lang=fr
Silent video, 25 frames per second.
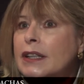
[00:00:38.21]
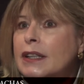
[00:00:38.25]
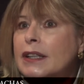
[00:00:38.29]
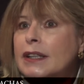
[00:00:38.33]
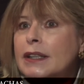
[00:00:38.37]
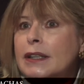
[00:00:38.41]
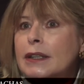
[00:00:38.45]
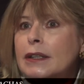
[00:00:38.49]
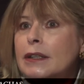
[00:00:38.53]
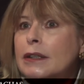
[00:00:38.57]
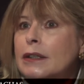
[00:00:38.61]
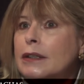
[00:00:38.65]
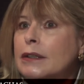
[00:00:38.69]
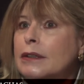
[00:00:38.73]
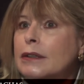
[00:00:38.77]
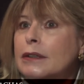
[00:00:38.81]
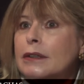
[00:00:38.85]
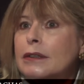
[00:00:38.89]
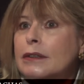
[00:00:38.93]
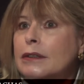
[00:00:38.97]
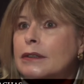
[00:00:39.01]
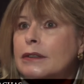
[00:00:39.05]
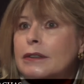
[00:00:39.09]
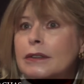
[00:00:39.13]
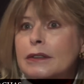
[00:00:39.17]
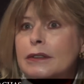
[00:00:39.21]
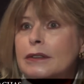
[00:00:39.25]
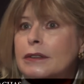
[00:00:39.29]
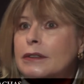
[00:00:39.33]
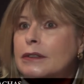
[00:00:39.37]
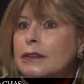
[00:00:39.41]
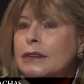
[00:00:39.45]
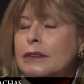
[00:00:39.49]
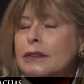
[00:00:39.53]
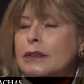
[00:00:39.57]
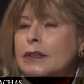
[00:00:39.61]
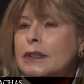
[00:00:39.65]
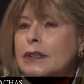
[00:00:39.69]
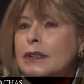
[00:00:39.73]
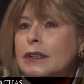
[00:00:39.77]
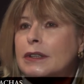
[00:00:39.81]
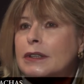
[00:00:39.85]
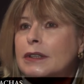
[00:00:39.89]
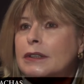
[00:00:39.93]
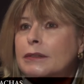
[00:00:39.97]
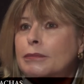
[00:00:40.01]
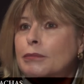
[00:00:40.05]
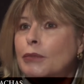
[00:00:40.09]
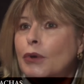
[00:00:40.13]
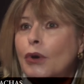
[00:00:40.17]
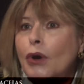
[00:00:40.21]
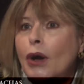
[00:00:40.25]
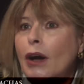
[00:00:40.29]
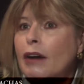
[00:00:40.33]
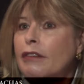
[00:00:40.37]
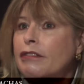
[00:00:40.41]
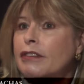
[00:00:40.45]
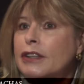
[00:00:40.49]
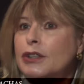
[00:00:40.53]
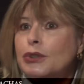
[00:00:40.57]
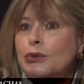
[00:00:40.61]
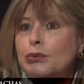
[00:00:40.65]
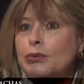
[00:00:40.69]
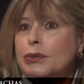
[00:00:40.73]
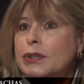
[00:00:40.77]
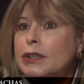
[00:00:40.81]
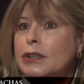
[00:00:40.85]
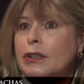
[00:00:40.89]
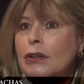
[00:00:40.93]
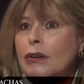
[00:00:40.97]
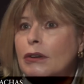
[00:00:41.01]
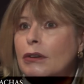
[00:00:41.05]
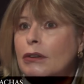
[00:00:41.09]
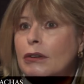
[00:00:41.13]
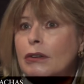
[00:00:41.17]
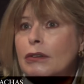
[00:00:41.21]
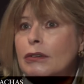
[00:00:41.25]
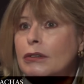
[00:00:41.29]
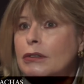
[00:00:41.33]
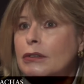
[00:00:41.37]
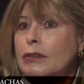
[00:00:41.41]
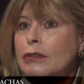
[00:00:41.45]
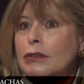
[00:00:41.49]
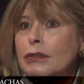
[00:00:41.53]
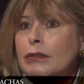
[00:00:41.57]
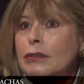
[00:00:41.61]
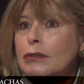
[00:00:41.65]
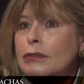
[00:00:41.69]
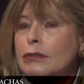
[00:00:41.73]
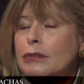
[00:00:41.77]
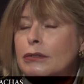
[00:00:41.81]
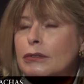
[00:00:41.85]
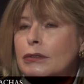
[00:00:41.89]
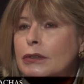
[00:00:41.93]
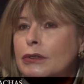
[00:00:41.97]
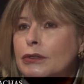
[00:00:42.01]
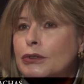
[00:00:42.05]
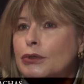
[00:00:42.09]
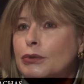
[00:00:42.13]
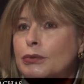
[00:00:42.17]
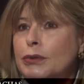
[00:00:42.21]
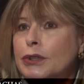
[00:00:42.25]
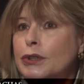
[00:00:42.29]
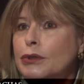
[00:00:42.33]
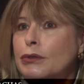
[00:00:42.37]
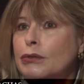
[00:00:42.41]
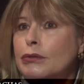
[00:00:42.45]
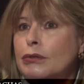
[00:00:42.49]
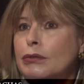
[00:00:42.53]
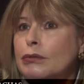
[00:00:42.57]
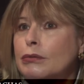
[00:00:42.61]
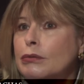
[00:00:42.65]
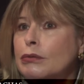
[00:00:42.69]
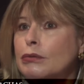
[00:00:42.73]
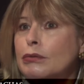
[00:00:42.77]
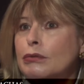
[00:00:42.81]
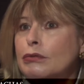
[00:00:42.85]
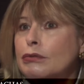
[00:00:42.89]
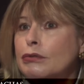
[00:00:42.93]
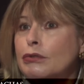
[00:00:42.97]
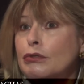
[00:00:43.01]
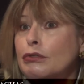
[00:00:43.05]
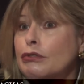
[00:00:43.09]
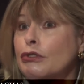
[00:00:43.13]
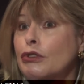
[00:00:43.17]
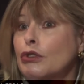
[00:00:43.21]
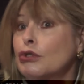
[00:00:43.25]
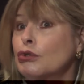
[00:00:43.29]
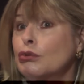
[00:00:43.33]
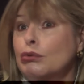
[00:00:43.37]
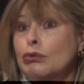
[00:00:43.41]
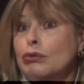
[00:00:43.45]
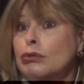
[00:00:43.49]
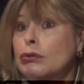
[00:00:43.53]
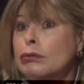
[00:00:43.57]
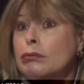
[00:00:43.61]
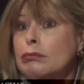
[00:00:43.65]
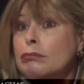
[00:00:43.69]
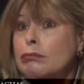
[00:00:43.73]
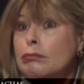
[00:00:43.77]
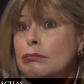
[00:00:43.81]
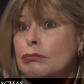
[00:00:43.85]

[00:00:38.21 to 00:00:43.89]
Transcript: qui, euh, qui meurt à 28 ans euh, de suite euh, overdose.